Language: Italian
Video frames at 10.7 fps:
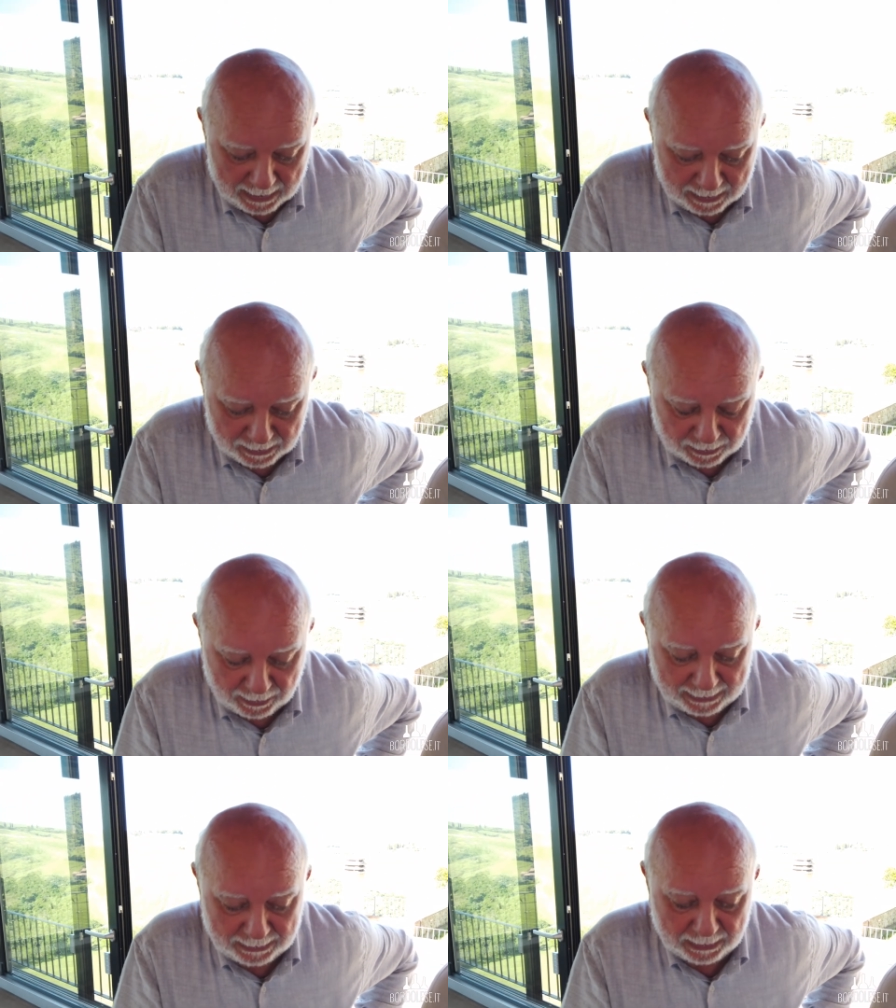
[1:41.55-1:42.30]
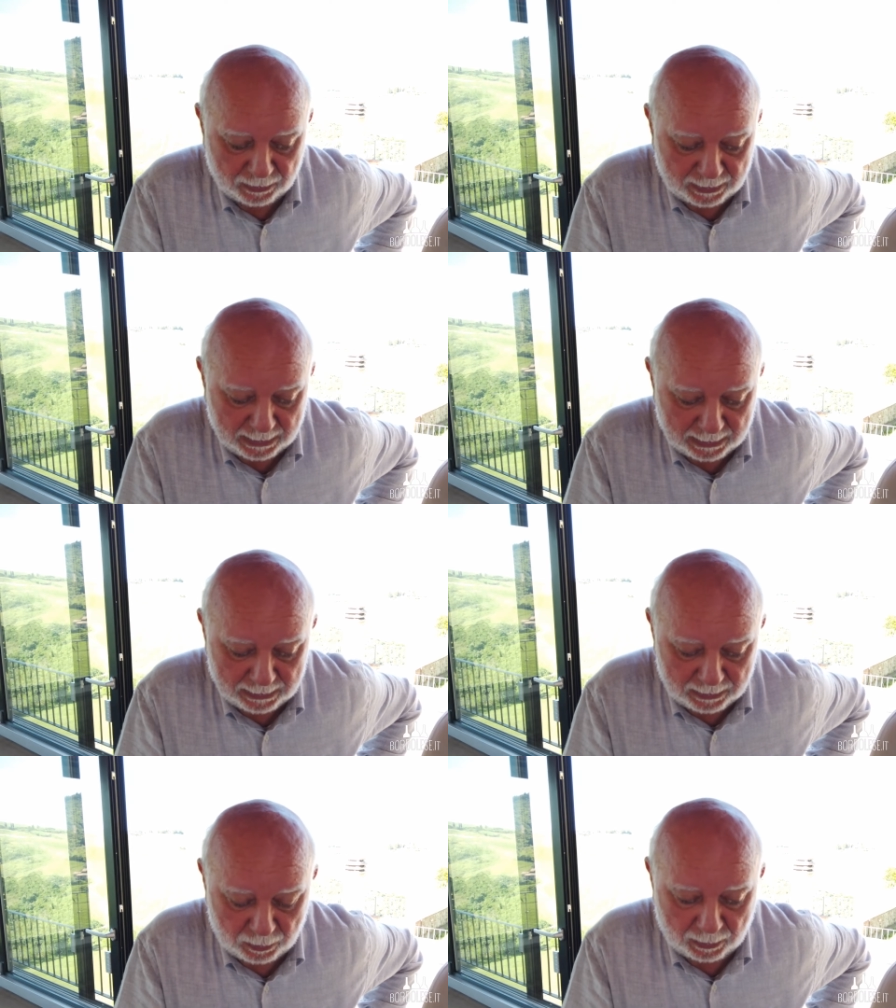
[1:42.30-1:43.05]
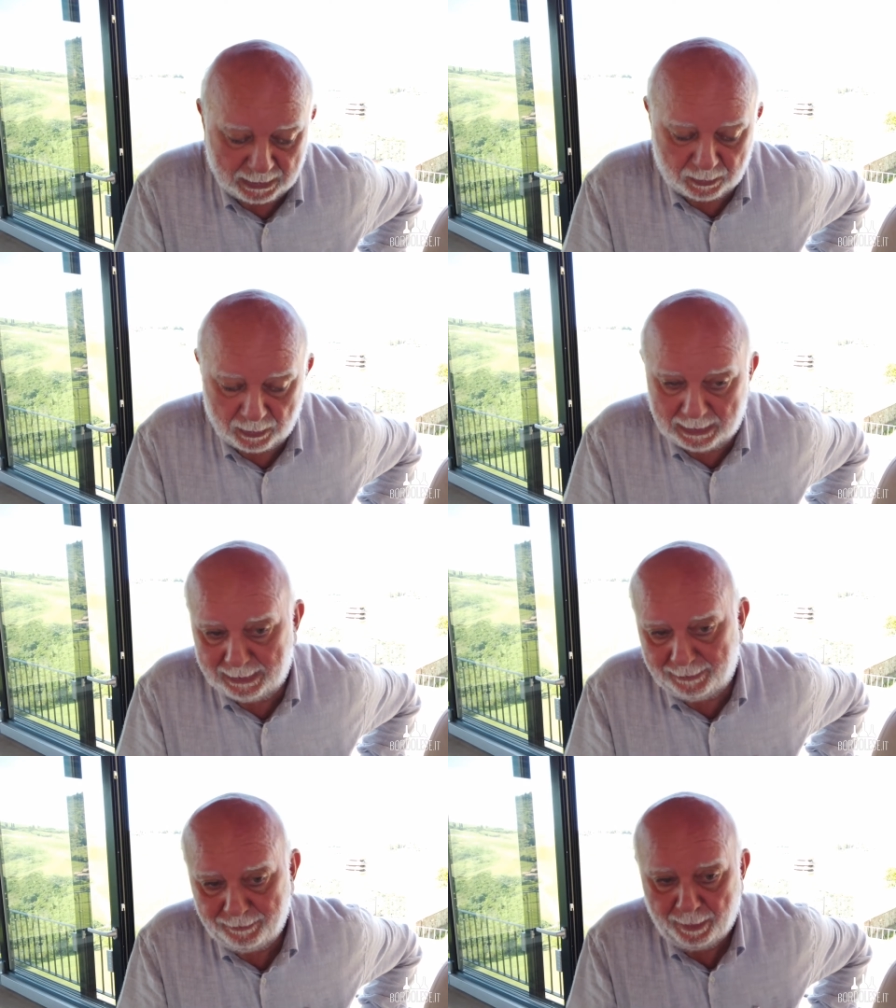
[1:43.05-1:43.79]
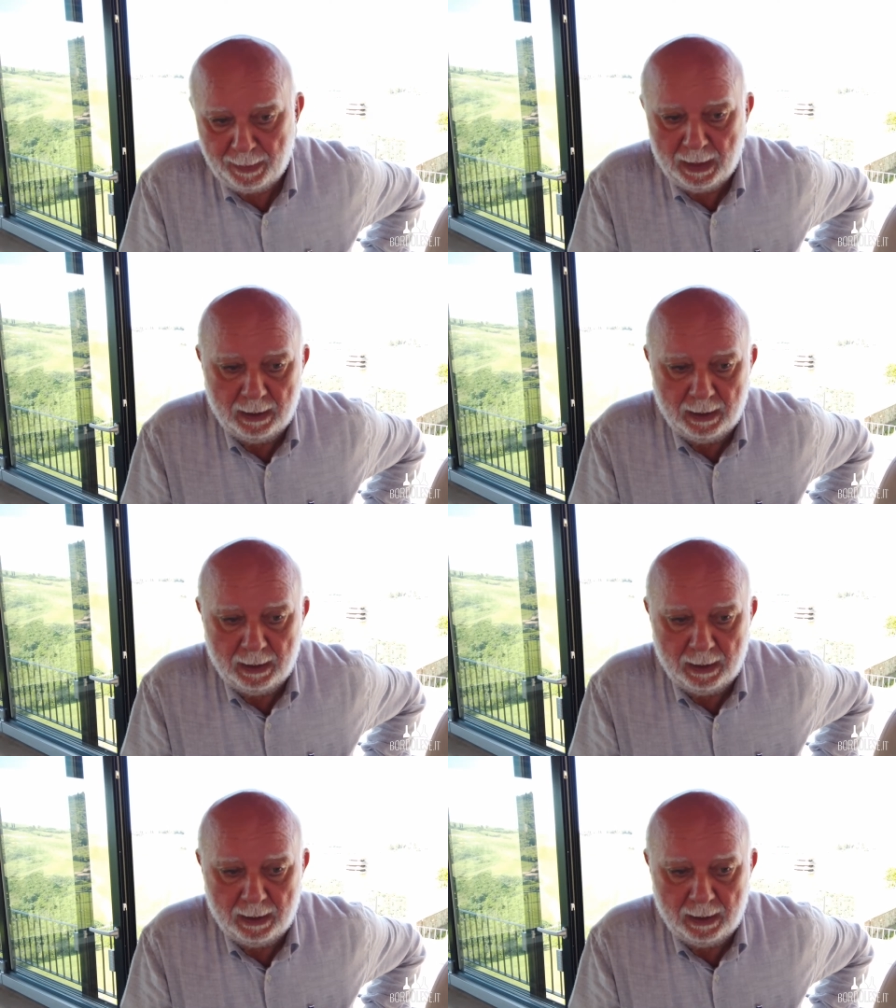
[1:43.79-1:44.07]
al ristorante Noteca del Duca attuale,